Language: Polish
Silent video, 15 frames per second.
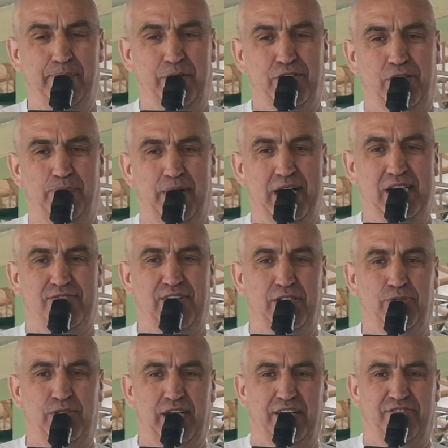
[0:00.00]
proszę Państwa,
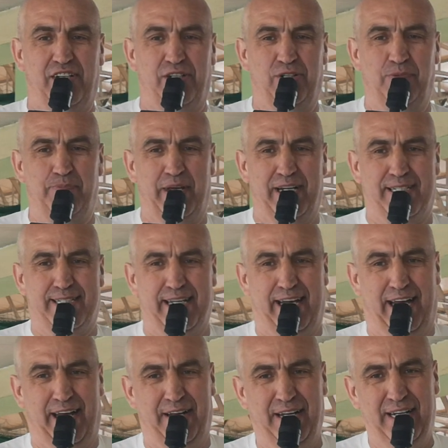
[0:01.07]
tutaj w tej grupie C
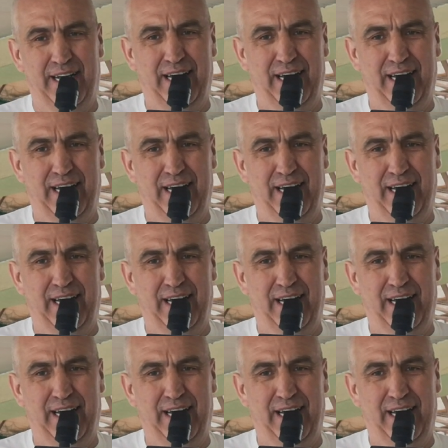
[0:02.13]
e,